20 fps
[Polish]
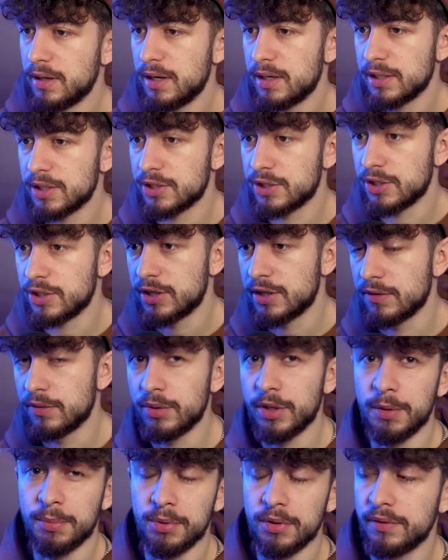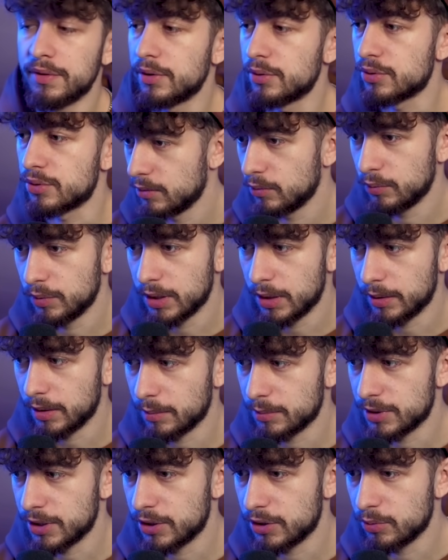ale na szczęście w drugiej połowie już udało
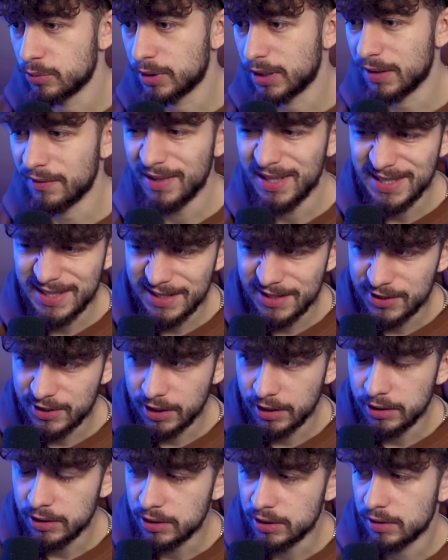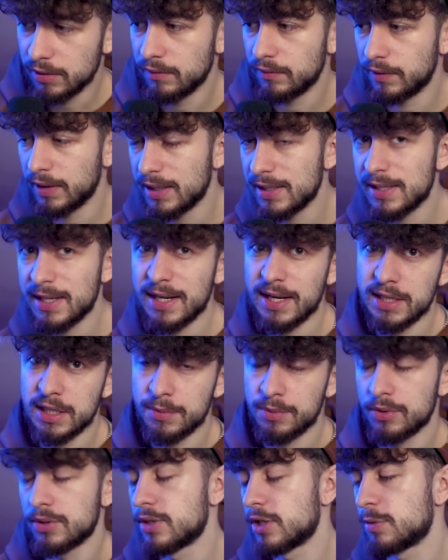nam się ciutkę więcej strzelić, więcej razy
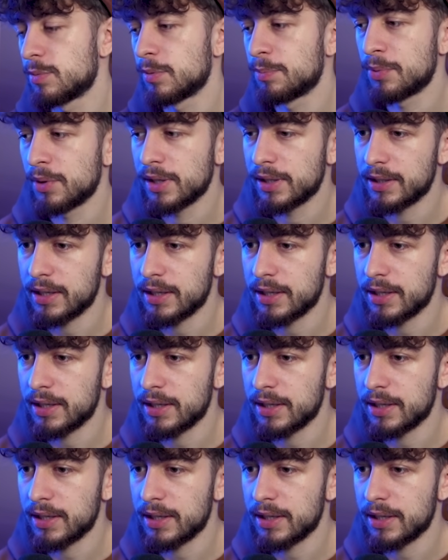dostać pod pole